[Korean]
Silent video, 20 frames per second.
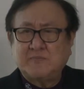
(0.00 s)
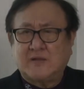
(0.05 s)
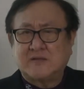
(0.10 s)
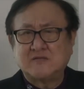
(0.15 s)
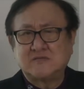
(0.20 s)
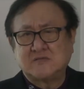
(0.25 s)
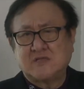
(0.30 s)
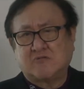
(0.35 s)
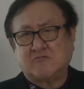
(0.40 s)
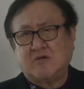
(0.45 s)

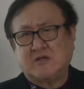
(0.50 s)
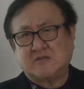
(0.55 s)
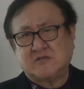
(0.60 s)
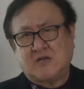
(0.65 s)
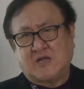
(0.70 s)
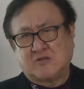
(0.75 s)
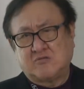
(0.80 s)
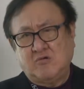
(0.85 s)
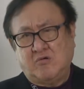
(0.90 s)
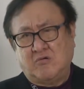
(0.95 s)
받는다고
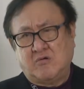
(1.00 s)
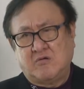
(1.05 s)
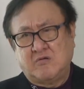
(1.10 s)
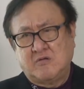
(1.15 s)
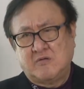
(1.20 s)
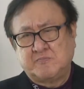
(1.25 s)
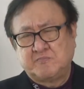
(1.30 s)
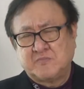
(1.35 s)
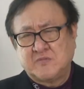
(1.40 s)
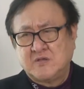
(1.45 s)
하더라도
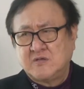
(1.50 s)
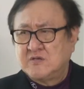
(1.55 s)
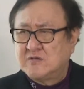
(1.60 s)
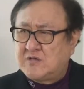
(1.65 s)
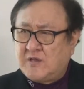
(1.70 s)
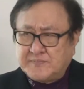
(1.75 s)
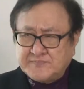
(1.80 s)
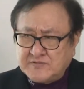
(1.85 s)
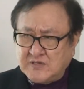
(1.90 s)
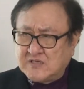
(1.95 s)

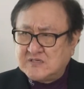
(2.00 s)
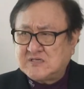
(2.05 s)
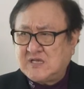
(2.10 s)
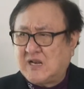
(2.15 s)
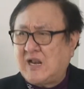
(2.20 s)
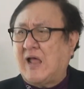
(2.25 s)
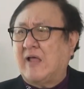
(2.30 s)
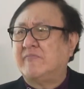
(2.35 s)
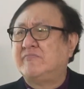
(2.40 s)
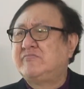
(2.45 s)
협상이
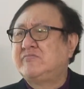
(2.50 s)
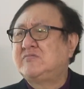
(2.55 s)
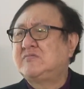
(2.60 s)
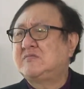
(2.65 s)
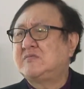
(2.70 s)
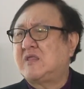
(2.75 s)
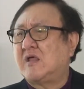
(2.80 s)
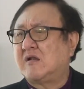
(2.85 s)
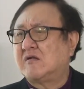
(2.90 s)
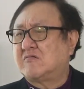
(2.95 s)
잘
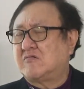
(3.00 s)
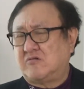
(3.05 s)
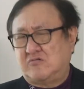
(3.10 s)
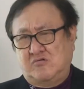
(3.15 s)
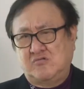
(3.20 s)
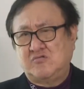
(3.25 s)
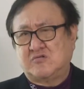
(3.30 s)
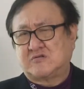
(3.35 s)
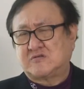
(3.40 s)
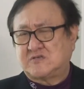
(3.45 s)
안 될
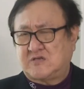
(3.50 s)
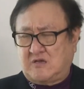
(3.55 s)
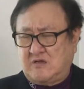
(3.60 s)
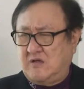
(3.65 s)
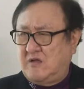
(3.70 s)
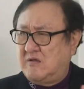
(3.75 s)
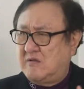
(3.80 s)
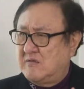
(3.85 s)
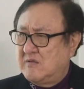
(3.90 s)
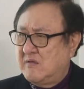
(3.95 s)
걸로
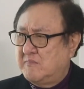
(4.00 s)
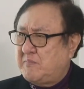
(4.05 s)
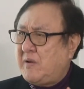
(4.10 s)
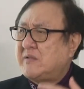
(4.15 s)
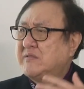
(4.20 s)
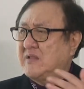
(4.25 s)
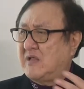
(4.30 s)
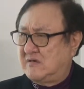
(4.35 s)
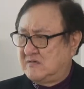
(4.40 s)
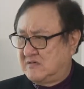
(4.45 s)
제가
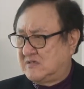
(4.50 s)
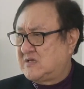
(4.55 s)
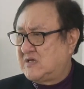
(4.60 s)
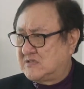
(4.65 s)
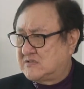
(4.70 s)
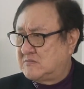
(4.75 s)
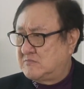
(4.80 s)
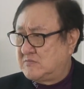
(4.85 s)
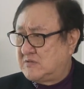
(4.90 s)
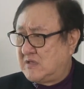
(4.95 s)
판단을 그렇게
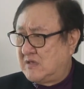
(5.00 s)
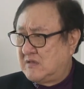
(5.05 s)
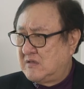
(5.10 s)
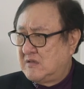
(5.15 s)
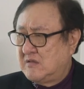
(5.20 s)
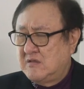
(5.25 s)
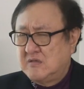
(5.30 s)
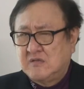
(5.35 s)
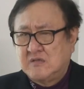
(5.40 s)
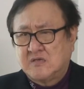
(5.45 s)
했습니다.
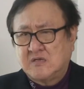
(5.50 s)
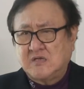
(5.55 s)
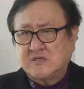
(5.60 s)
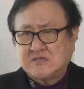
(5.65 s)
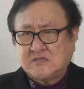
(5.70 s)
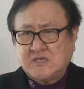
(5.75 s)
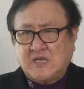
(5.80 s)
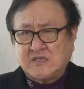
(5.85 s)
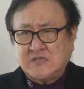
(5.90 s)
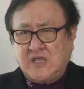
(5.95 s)
그러니까
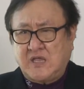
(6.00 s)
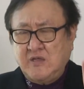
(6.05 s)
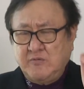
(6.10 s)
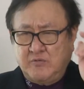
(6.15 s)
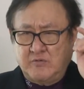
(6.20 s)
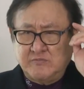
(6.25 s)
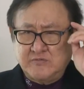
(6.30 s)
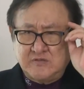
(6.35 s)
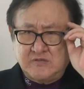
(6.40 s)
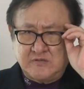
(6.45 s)
상당히
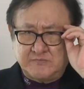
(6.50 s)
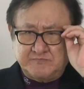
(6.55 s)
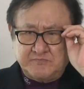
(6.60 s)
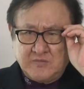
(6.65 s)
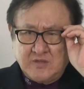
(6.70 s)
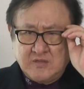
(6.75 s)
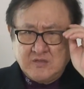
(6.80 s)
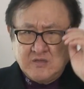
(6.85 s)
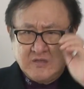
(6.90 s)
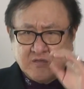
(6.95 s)
보면은
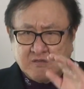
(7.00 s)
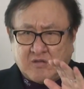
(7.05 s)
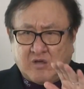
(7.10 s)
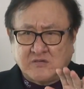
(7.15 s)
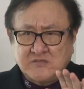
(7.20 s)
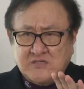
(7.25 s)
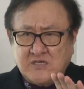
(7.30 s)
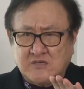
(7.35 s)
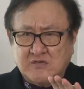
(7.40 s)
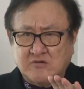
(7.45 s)

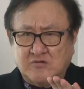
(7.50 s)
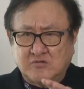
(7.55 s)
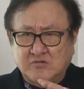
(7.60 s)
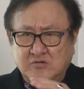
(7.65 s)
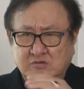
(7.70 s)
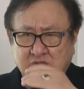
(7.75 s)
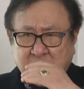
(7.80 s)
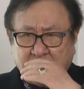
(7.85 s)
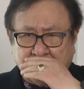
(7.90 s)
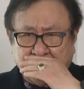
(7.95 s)

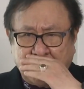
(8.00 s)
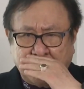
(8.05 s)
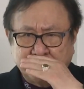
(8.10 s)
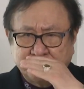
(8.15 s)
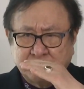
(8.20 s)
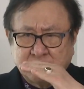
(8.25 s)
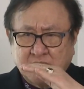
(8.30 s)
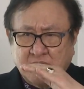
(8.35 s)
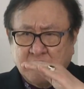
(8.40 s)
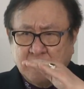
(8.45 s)
경제력으로 어떤다?
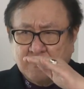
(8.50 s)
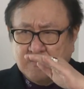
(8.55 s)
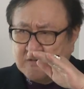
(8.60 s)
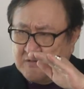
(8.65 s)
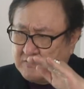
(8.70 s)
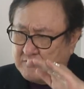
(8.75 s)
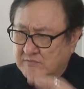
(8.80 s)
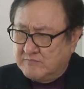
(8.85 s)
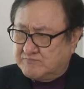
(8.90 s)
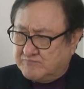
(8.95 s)

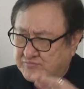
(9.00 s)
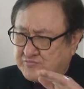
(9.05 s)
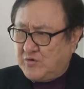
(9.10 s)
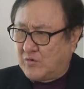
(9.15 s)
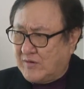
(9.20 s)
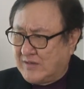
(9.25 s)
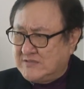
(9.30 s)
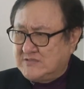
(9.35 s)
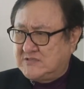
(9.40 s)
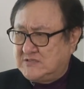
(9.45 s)

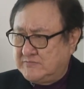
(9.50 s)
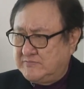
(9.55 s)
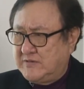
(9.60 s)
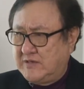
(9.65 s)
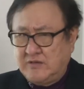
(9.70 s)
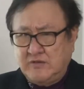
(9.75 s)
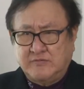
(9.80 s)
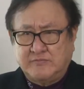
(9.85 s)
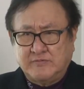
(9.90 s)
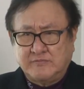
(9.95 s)
부족한
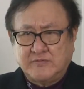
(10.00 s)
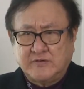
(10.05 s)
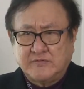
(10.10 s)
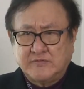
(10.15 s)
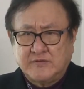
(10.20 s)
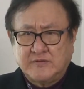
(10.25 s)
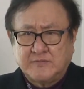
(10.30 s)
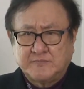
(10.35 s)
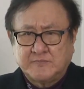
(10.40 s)
집이에요, 보면.